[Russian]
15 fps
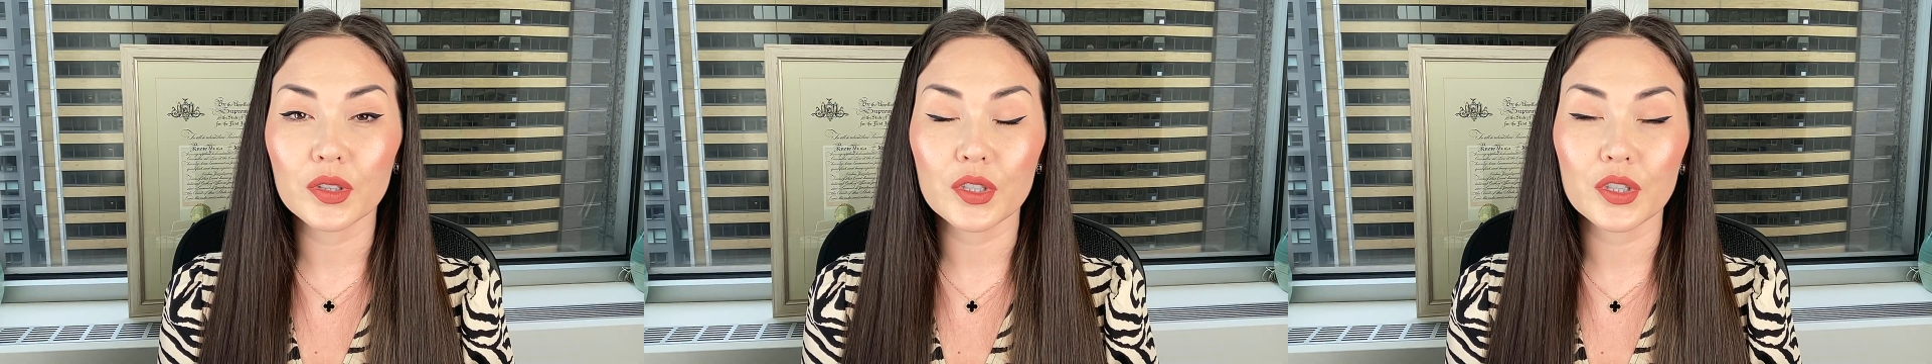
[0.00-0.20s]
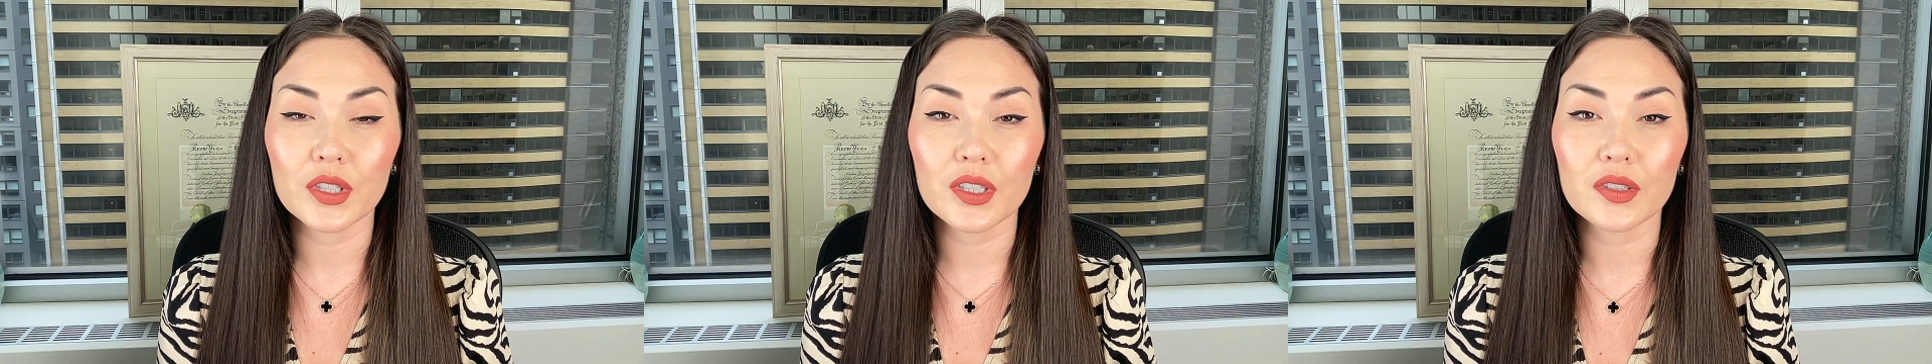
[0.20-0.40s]

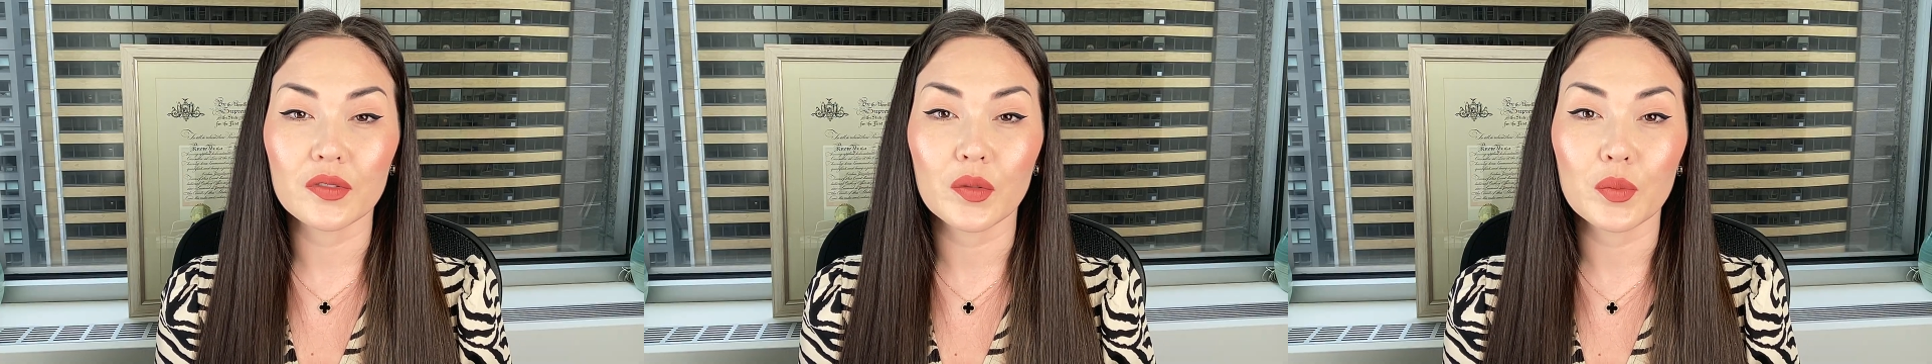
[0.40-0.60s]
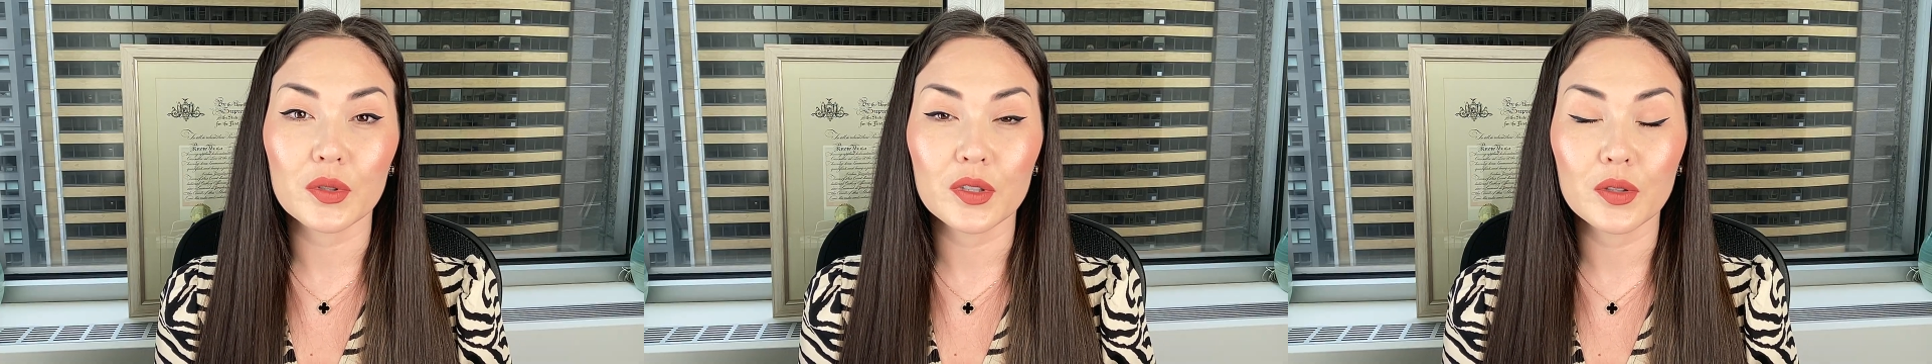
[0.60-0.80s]
даже ездить
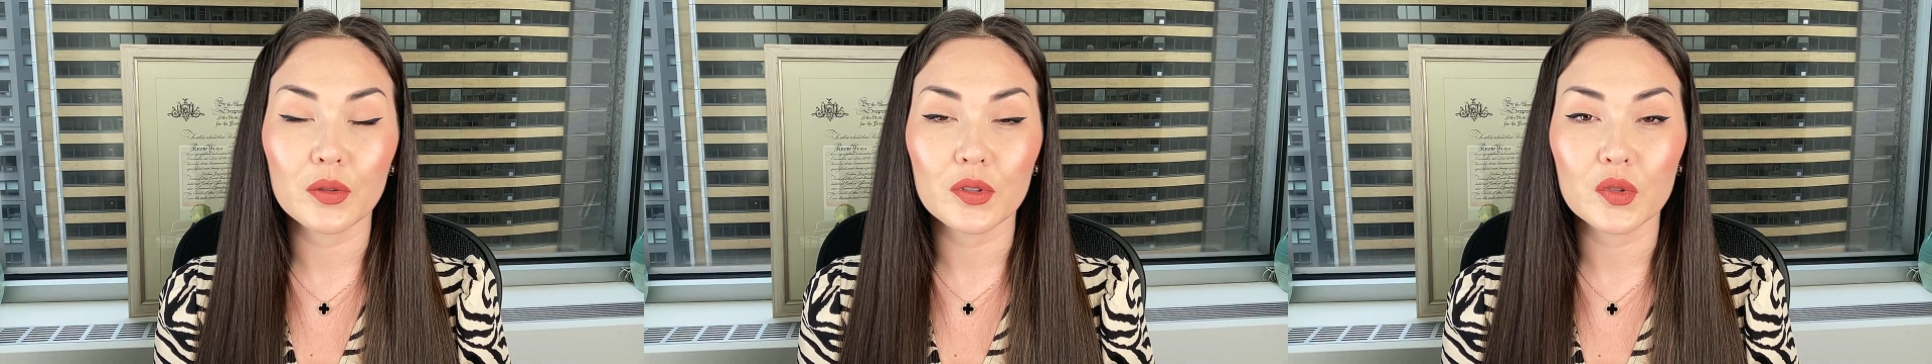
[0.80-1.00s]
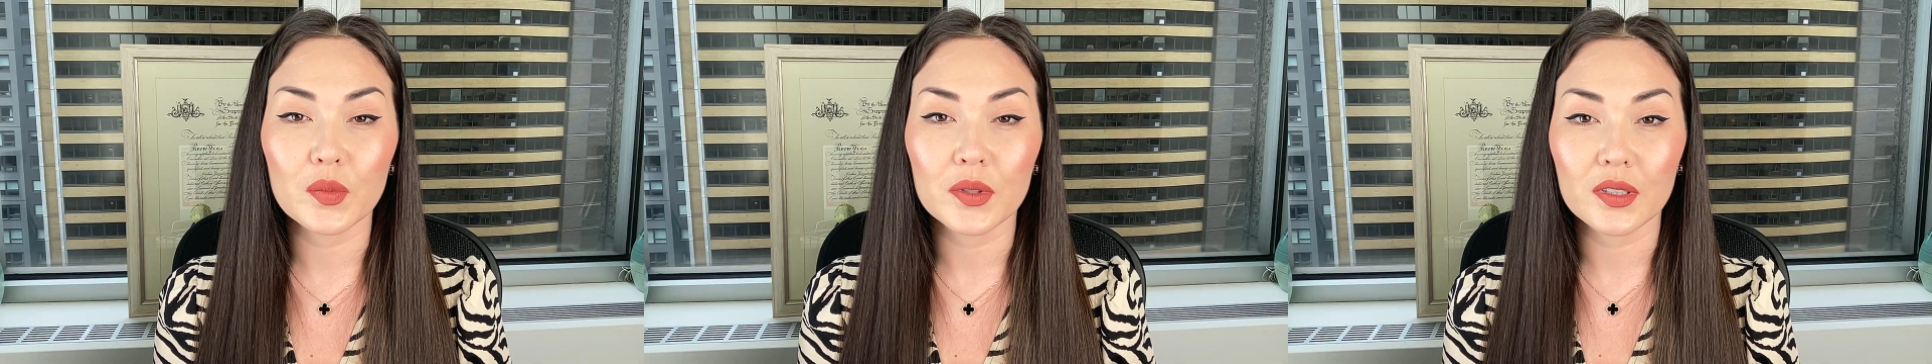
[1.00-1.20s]
в
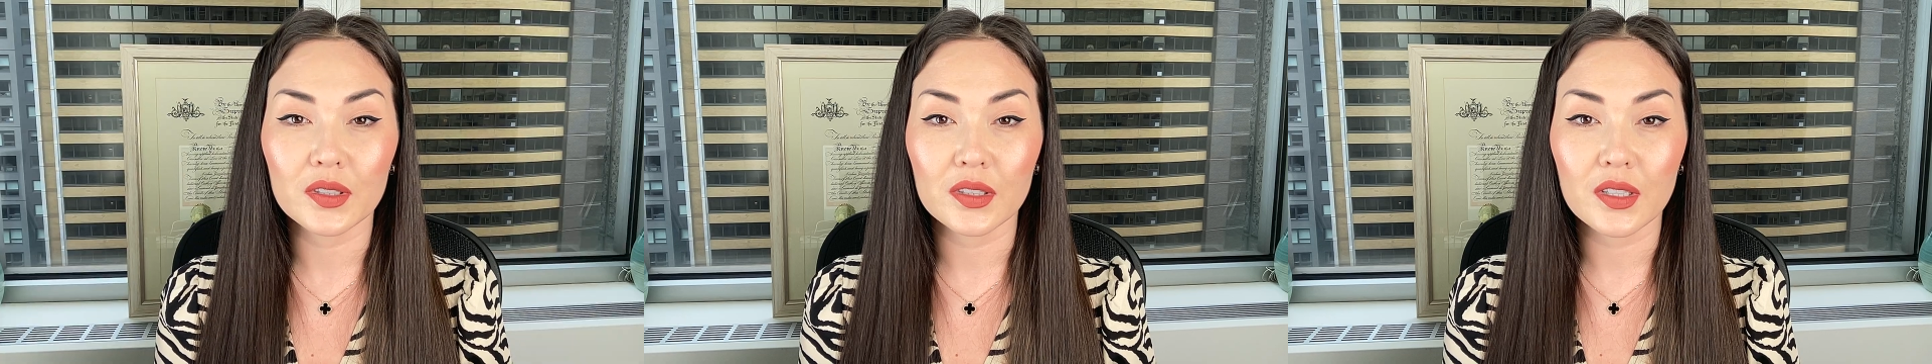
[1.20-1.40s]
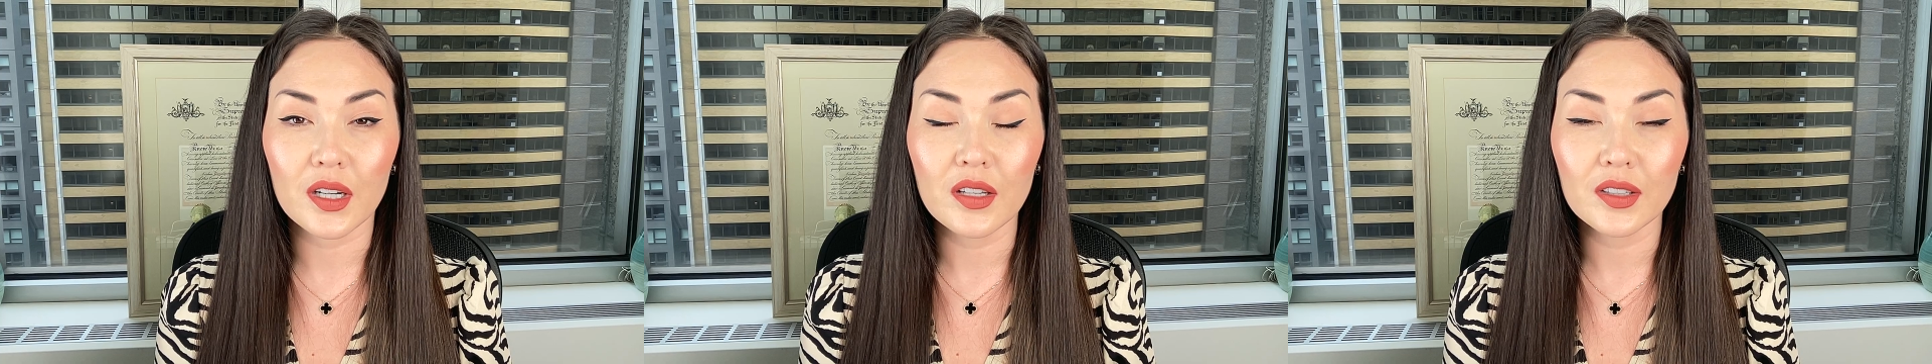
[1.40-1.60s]
определенный список
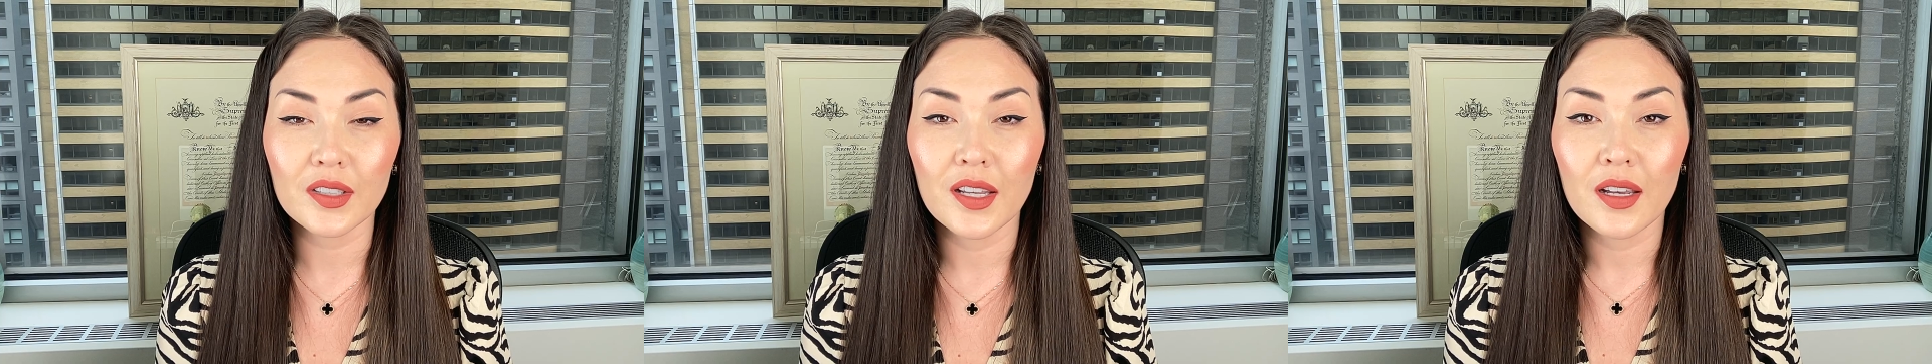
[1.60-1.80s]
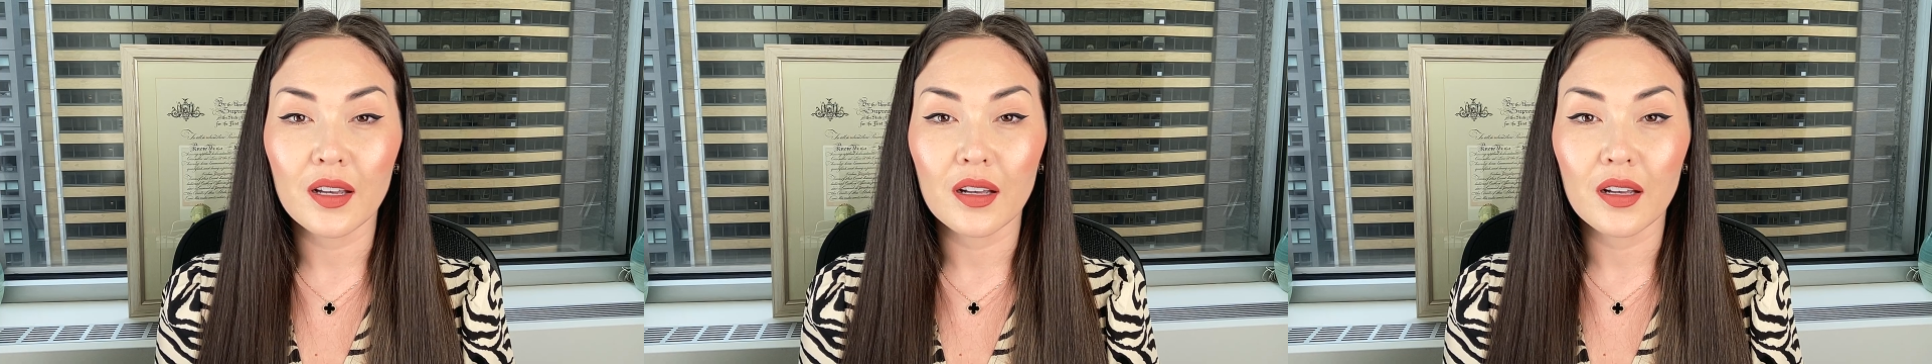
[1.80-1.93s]
стран,